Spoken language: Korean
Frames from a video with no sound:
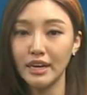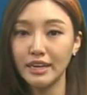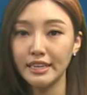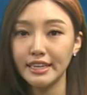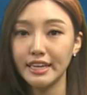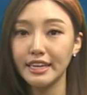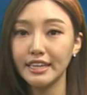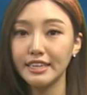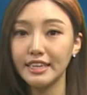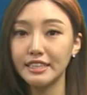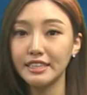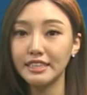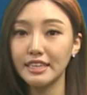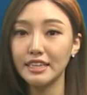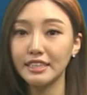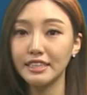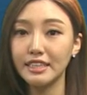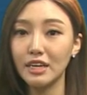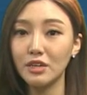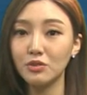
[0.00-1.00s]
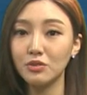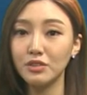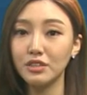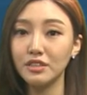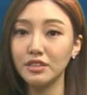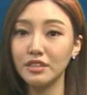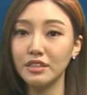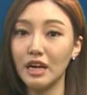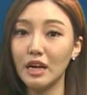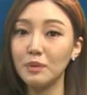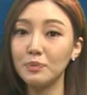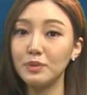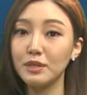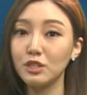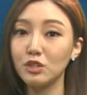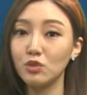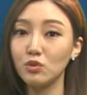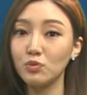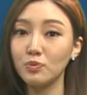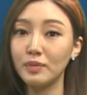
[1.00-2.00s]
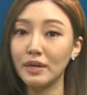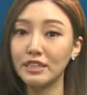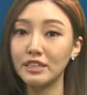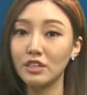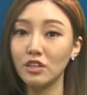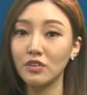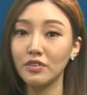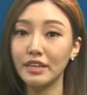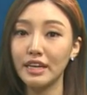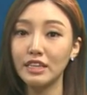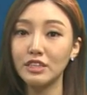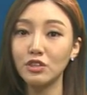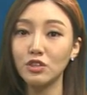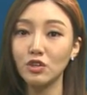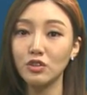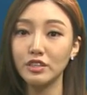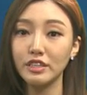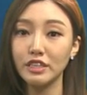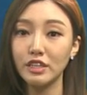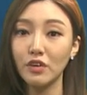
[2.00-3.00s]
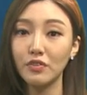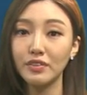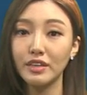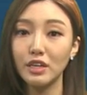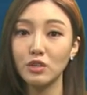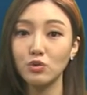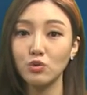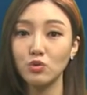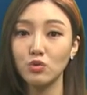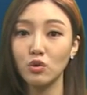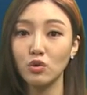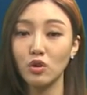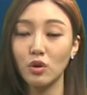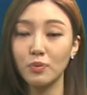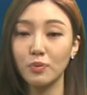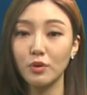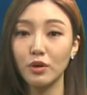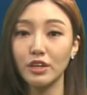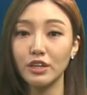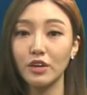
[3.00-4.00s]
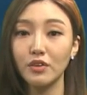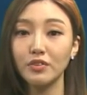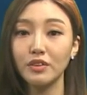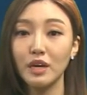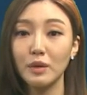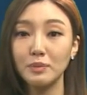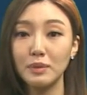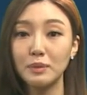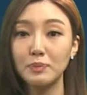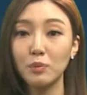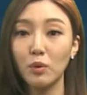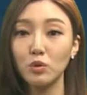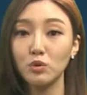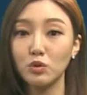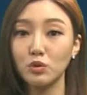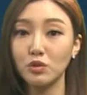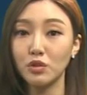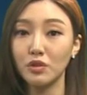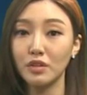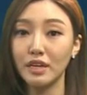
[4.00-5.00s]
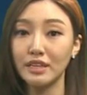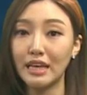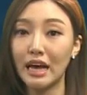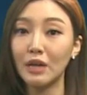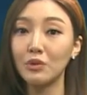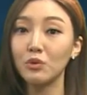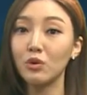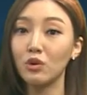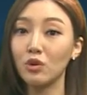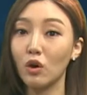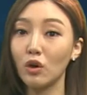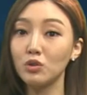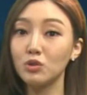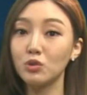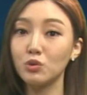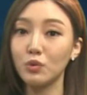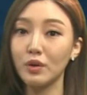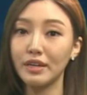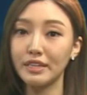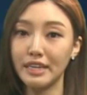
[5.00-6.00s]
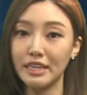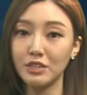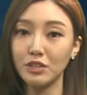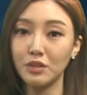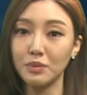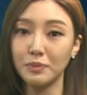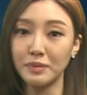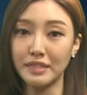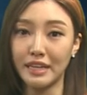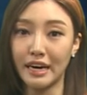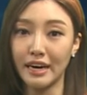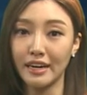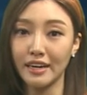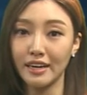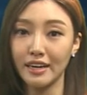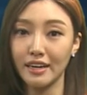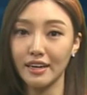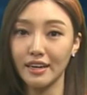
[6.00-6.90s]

케이에스에스 해운은 엘피지 운반선 네 척을 현대중공업과 현대미포조선에 나누어 건조할 예정입니다.